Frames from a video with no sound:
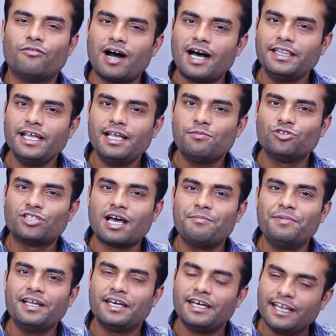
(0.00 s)
वादे के
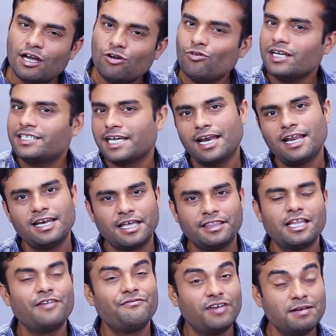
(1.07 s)
मुताबिक निरहुआ चलन
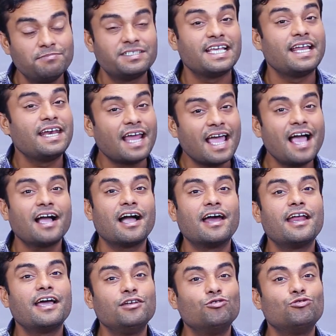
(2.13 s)
लंदन फिल्म से नया
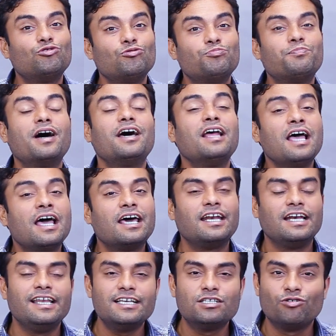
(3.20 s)
गाना यूट्यूब पर
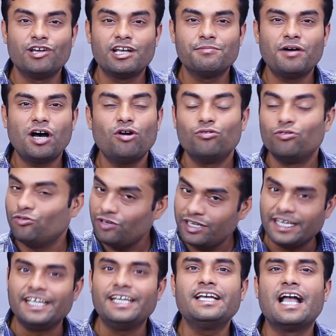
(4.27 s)
रिलीज़ हुई बा
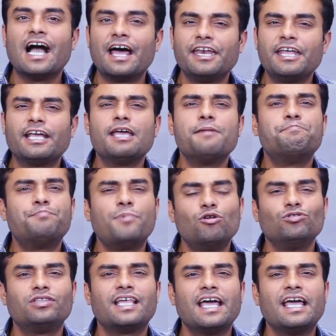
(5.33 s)
और ई गाने के
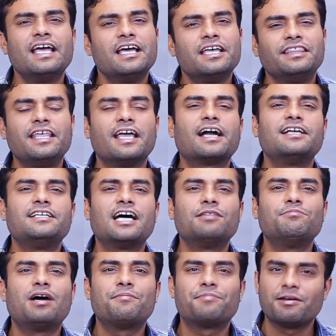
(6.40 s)
बहुत है देखा
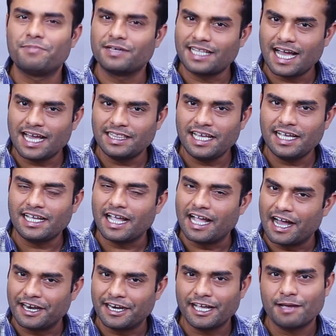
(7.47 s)
जात बा आपके बताए दे कि
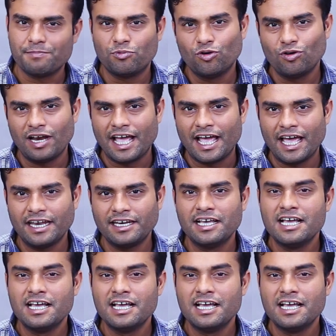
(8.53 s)
गाने के बोल हैं